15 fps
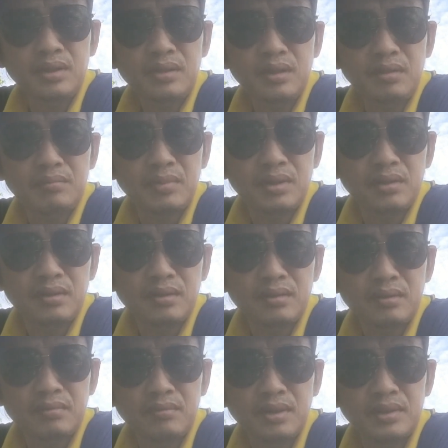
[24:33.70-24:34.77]
thiếu kiến thức mình
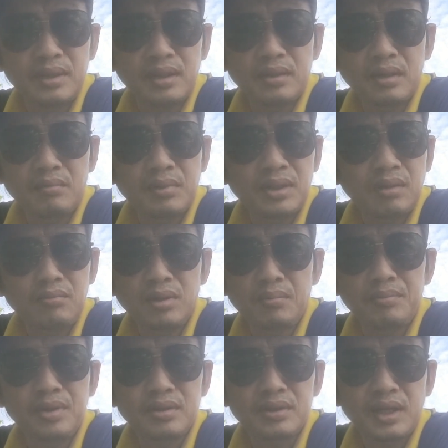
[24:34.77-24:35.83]
mình chẳng những mình không
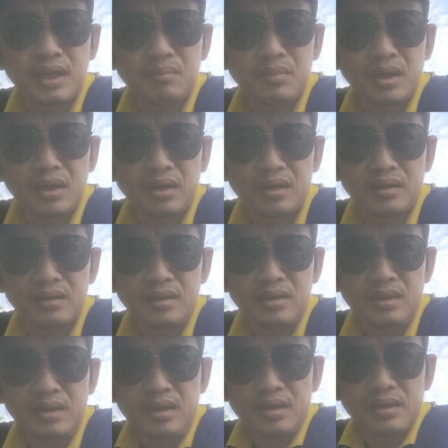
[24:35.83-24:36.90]
giúp được người ta mà
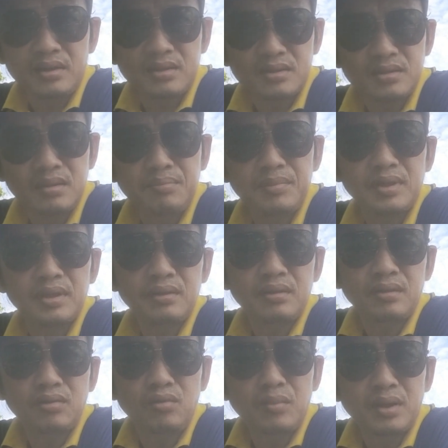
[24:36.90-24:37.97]
cái sự giúp
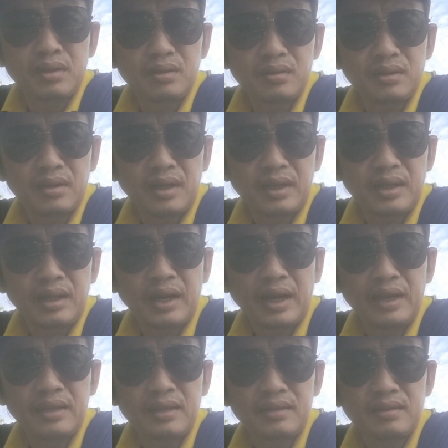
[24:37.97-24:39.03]
của mình lại là
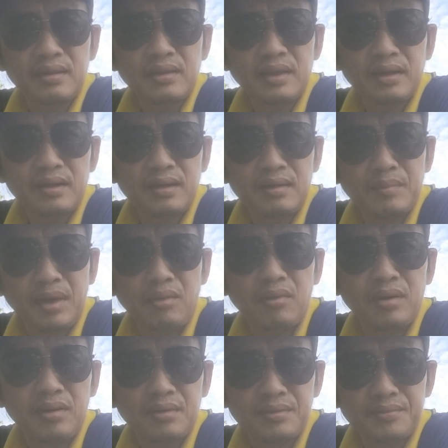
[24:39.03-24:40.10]
hại người ta chết lẹ hơn
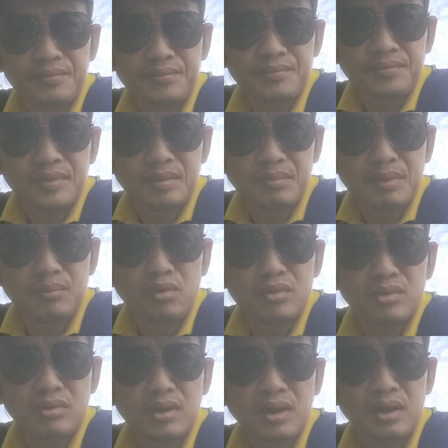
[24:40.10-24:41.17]
mau hơn mình
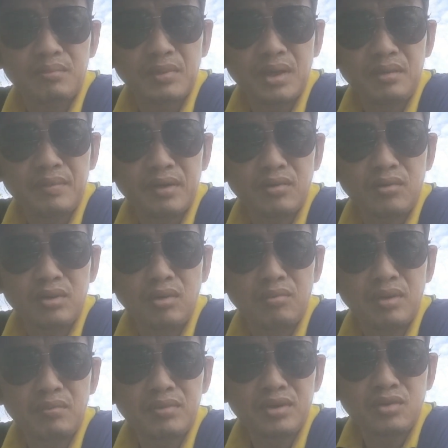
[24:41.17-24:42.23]
muốn cho người ta hết bệnh mà cuối
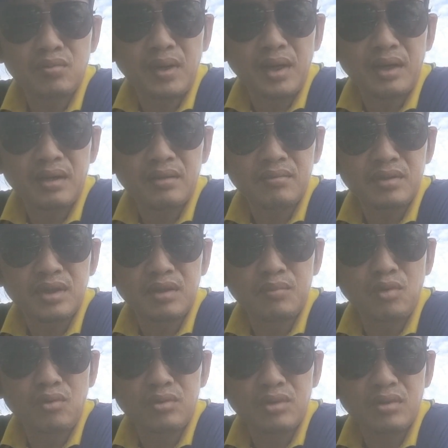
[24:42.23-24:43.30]
cùng giống như chú ba đó quý vị
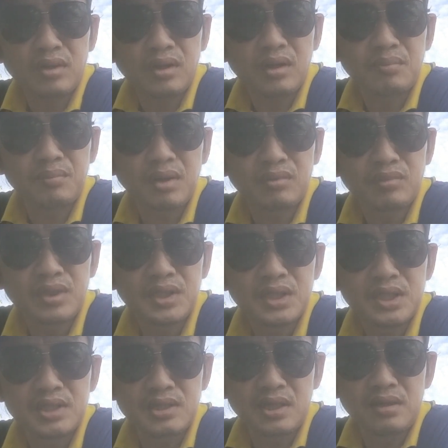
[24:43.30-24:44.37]
muốn cho người ta hết bệnh gì
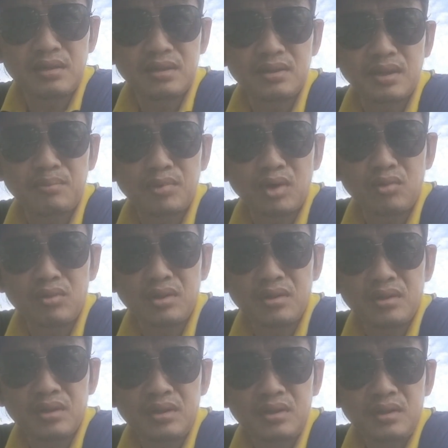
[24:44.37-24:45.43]
chia sẻ lên rầm rộ
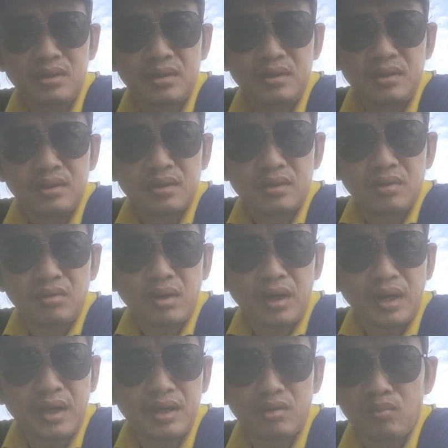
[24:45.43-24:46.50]
lên cho
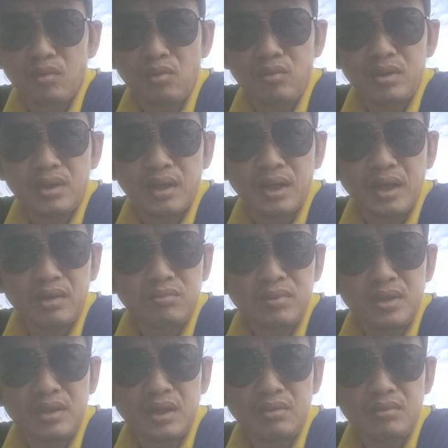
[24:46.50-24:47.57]
ai cũng uống cho ai cũng tin